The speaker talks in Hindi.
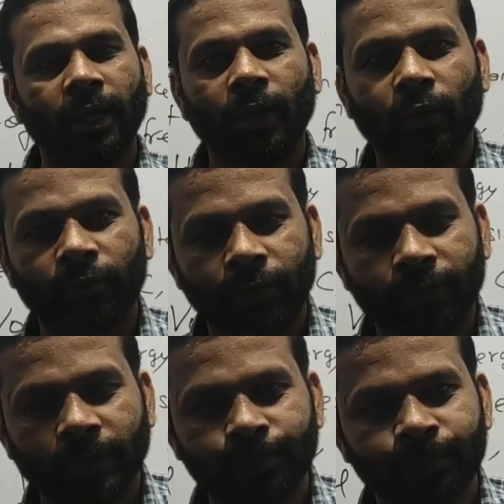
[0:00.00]
हेलो
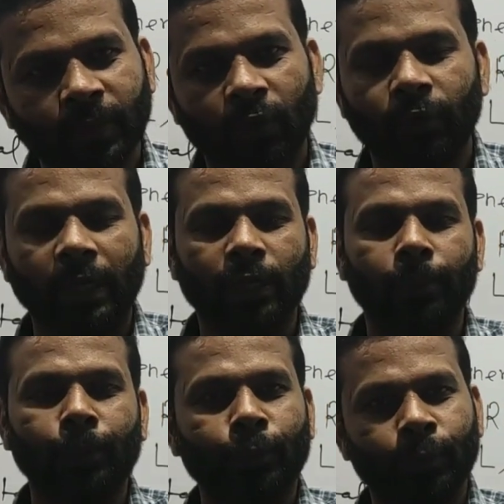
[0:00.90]
एवरीवन
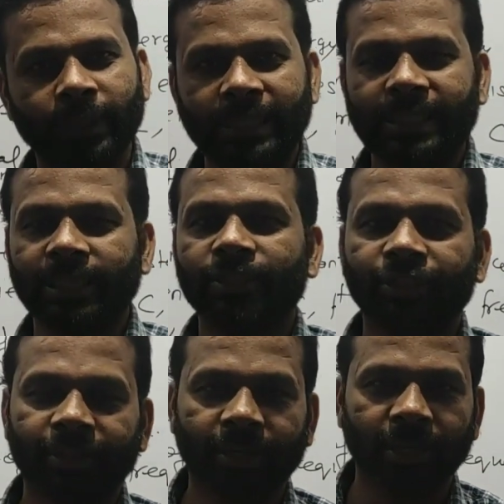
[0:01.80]
वेलकम टू इजी
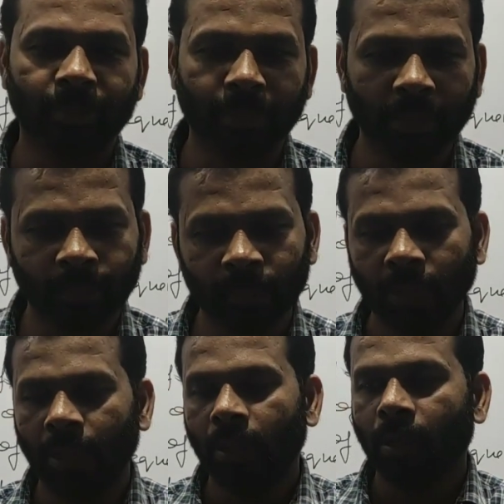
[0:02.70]
इंजीनियरिंग एकेडमी
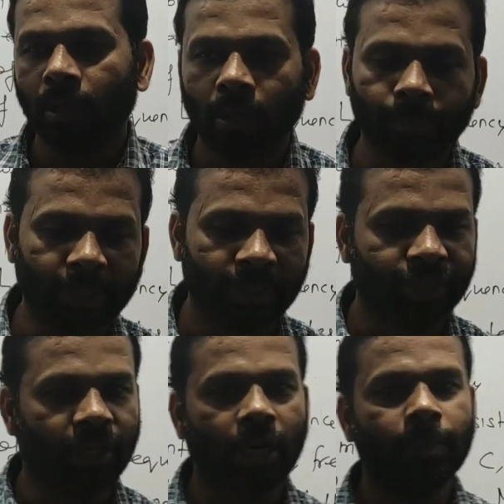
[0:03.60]
अपने इस
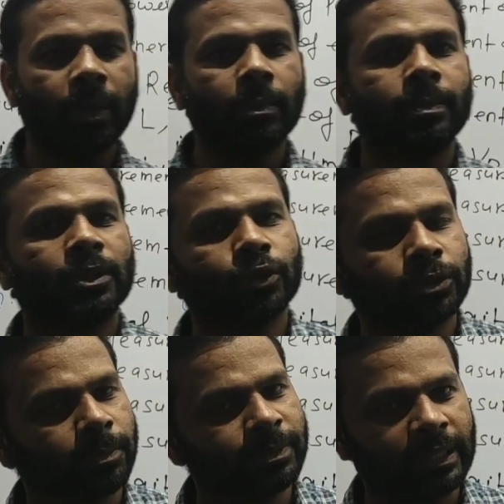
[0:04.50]
चैनल पे हम अपना जो
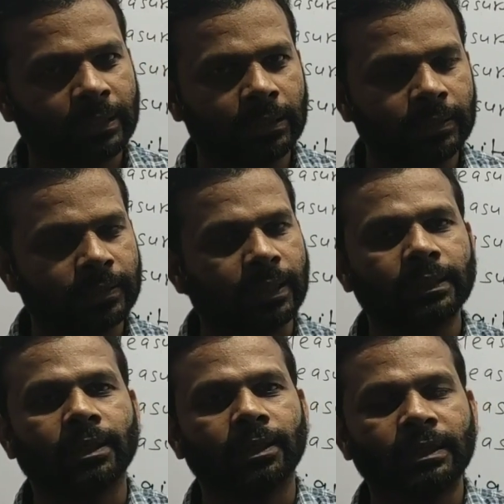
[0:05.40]
सब्जेक्ट
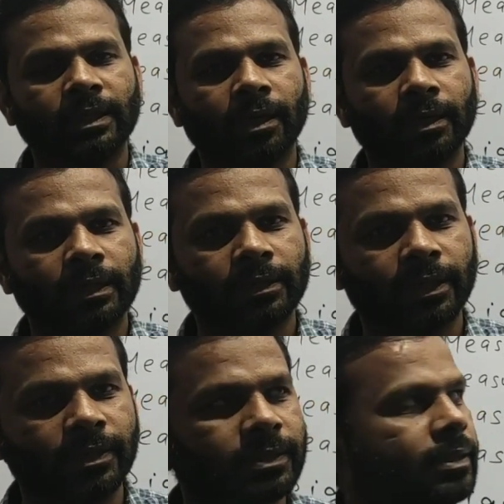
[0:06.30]
स्टार्ट करने जा रहे हैं
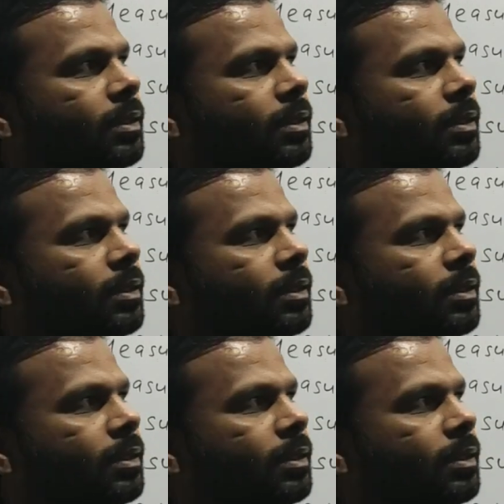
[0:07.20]
दैट इज़